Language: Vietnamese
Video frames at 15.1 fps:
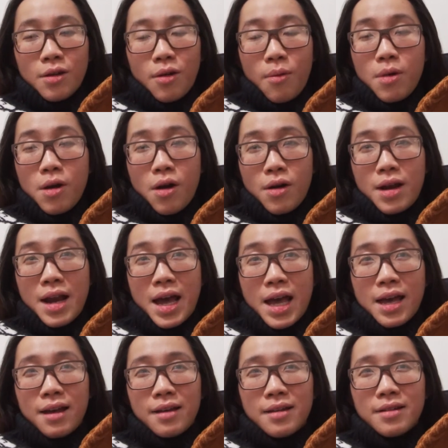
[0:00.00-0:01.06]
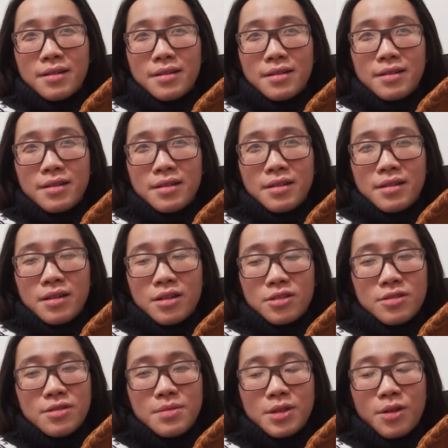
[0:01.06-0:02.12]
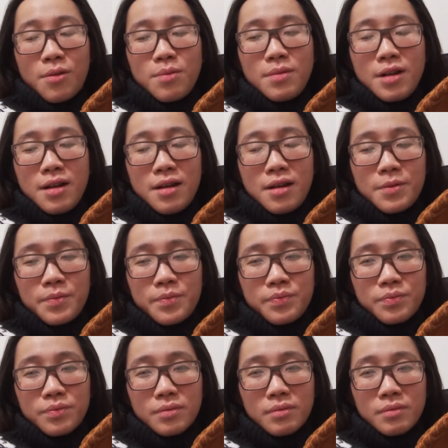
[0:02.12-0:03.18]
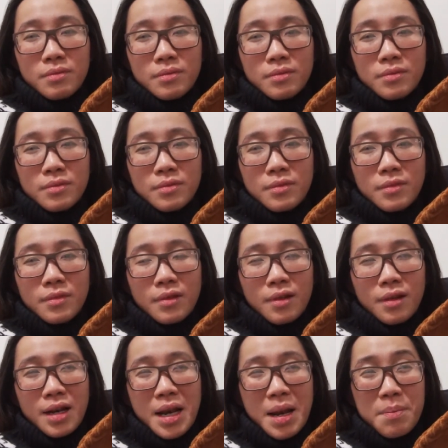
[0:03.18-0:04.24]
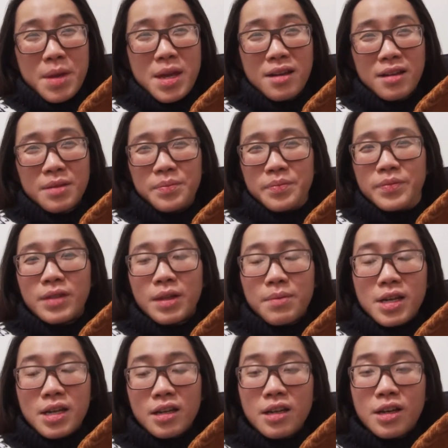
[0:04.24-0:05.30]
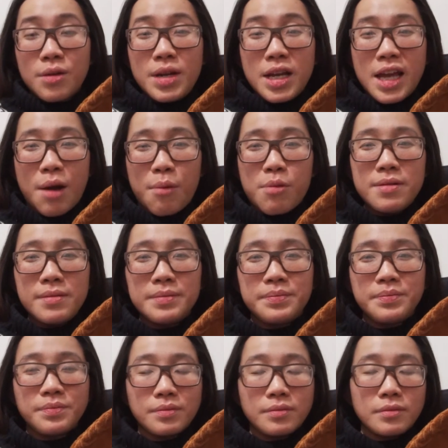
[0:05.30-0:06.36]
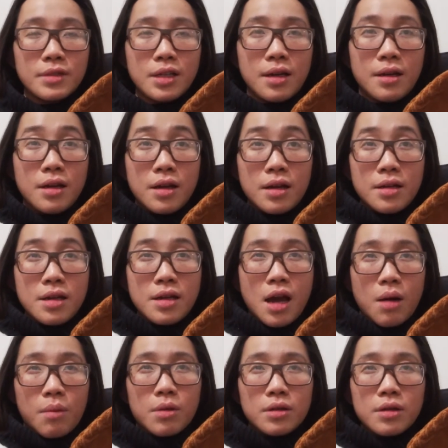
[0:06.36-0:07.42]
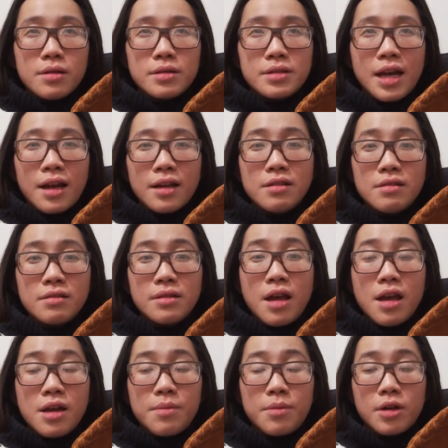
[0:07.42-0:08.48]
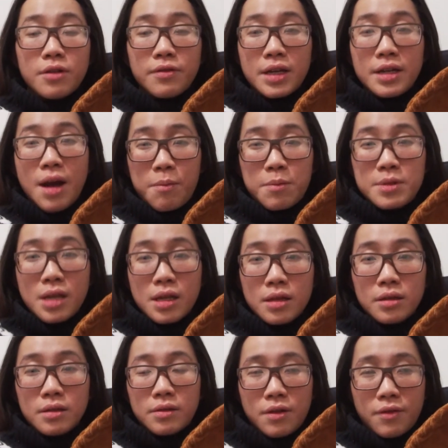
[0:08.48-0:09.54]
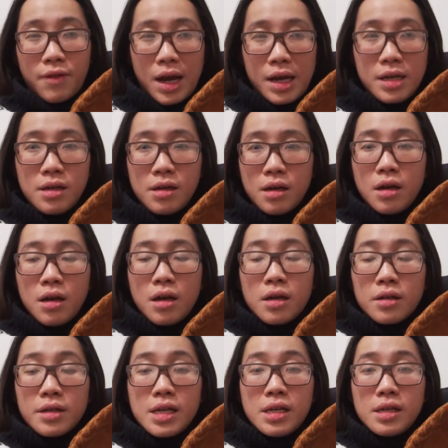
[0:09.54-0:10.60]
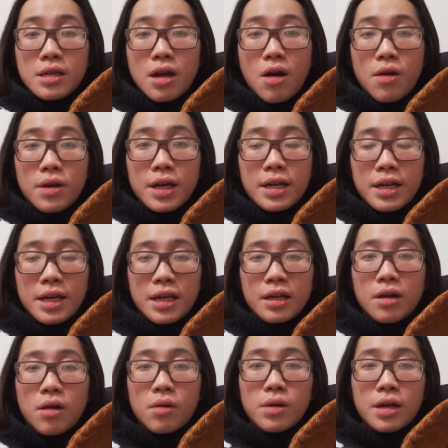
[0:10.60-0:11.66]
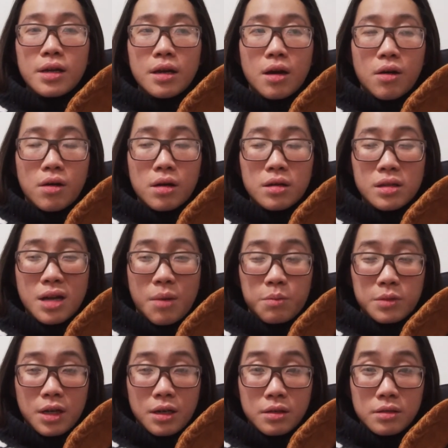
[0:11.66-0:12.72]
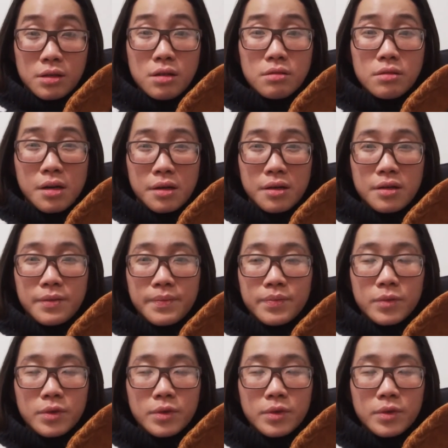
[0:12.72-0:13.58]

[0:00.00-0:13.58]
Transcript: cũng gọi là hồi xưa mình cũng um, là biến là biến kiểu đi học á đi học là thức trắng thức đêm rồi phải đọc sách rồi phải đi coi cái này coi cái nọ đọc từ nhớ từ á